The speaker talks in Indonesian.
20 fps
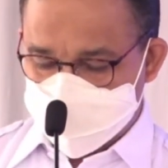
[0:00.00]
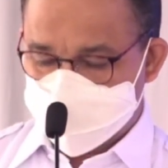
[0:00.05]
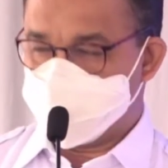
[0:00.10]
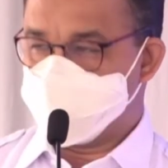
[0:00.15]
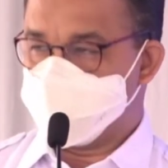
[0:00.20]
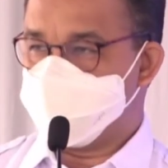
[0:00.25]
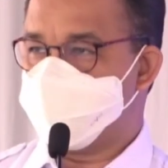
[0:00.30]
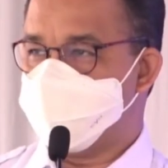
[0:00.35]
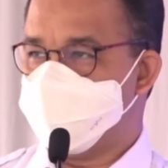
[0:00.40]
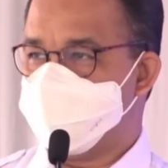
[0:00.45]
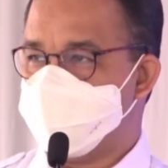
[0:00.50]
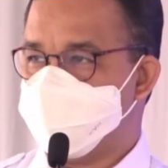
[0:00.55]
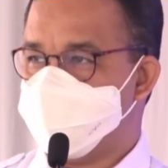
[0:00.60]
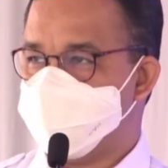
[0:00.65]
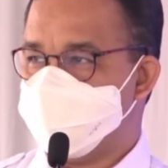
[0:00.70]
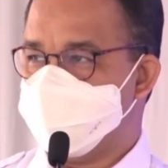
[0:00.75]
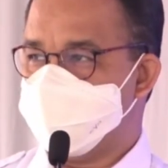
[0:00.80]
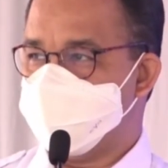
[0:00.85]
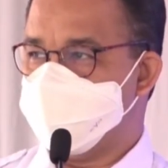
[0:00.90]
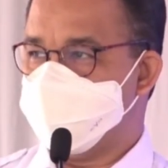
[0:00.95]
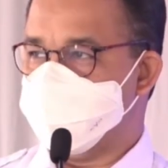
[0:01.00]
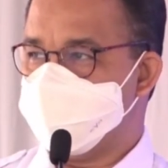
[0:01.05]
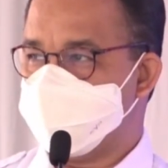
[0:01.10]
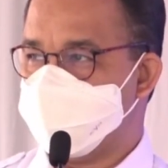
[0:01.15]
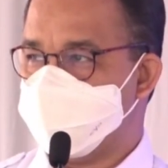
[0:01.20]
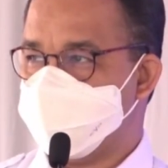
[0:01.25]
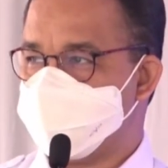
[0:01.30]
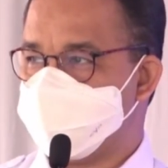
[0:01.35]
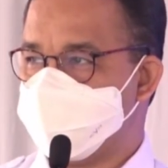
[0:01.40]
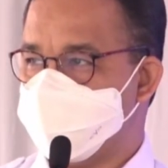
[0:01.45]
terus bisa menjadi
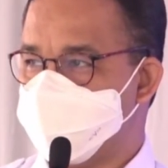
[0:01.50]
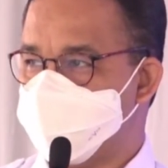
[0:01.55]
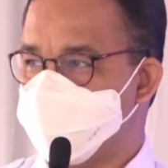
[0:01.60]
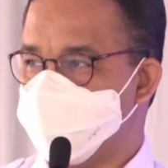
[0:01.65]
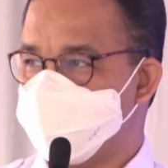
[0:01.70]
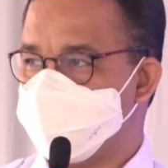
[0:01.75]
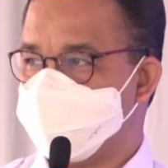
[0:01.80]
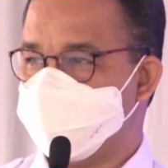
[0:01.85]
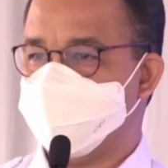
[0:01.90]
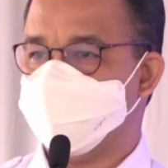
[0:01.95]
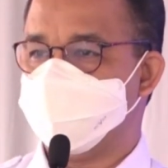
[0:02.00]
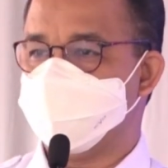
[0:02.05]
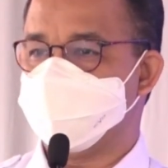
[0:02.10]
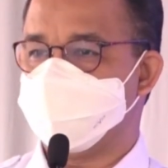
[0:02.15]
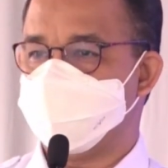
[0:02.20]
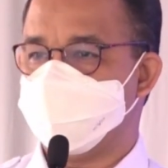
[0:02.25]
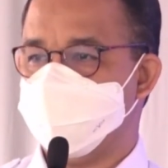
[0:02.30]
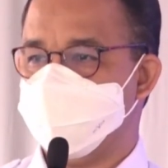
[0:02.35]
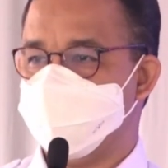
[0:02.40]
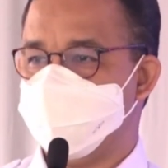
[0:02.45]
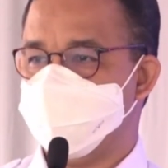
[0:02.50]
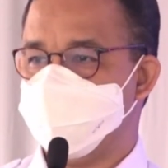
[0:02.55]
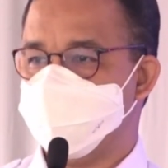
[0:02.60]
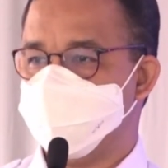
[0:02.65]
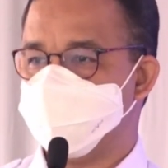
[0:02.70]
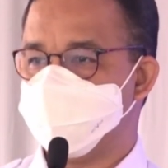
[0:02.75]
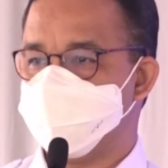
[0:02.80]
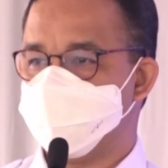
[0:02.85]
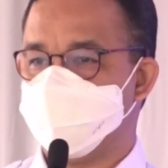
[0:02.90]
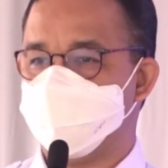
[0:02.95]
salah satu
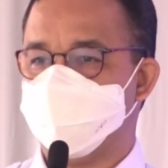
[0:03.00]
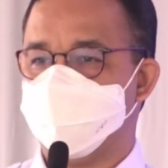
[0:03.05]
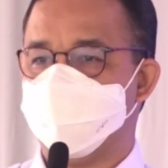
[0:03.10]
sentra